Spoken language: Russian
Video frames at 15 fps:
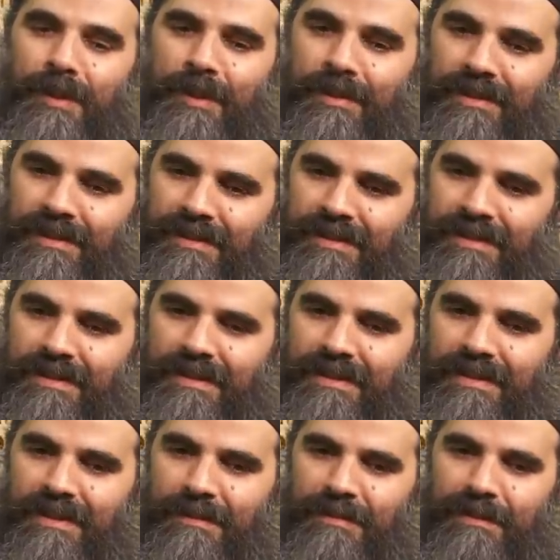потому что, к
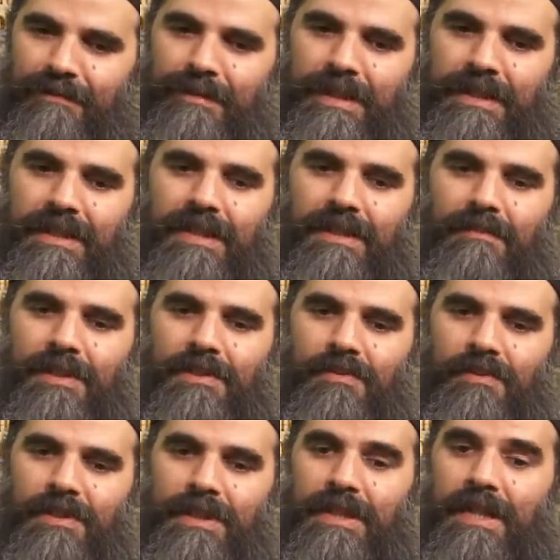сожалению, вот эта
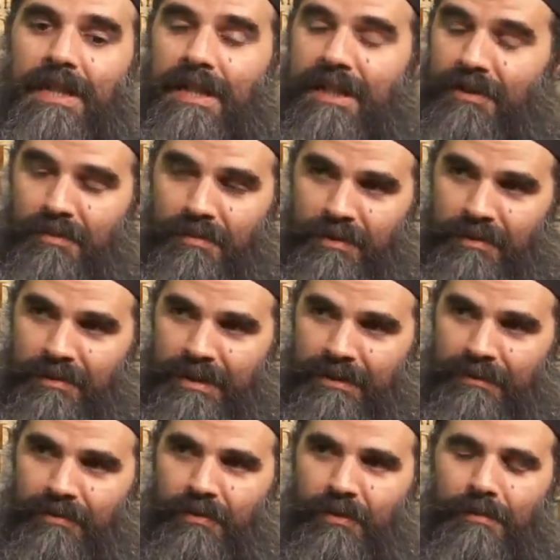формализация и
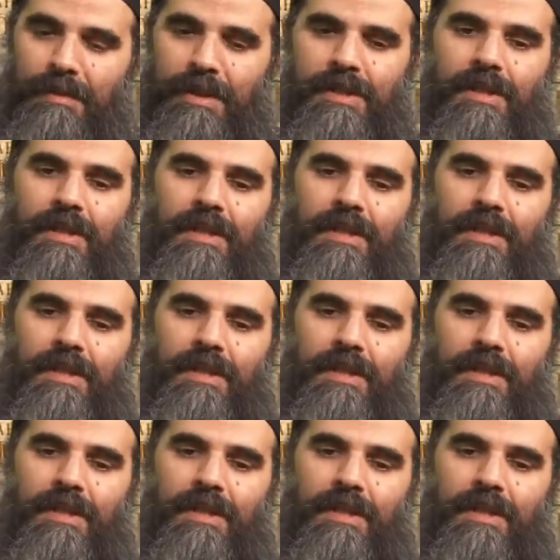привычка